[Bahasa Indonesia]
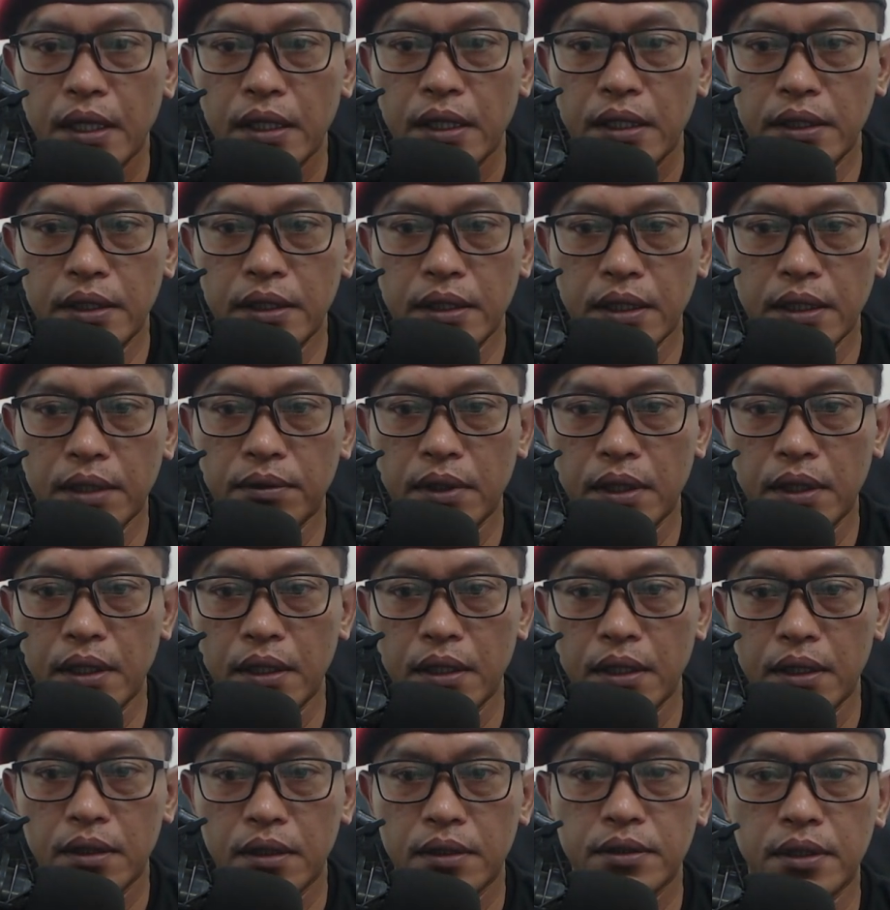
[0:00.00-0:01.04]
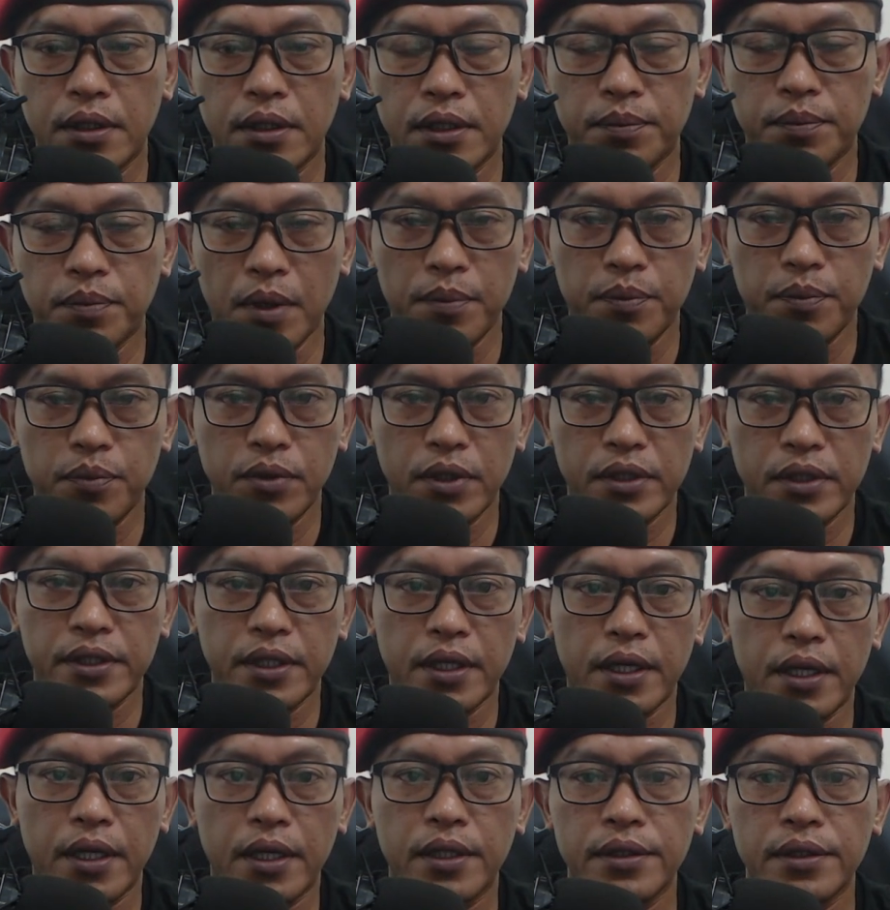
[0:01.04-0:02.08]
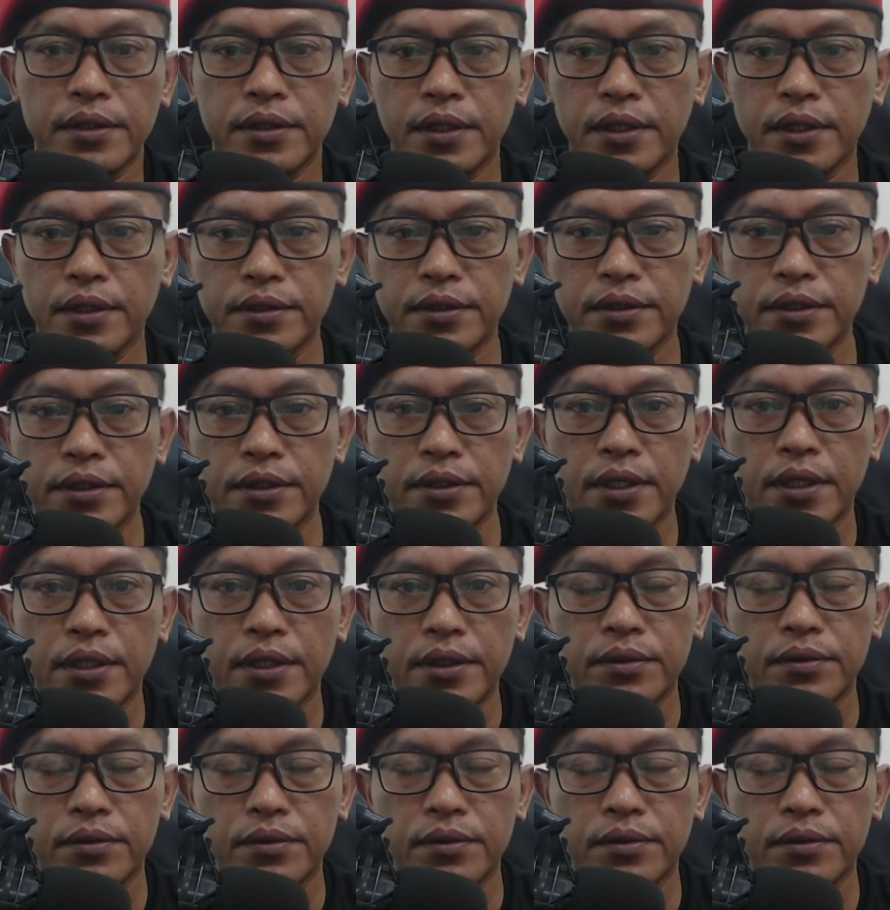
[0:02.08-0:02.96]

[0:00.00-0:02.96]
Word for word: Ini kawangnya jadi Papua tiada henti-hentinya ini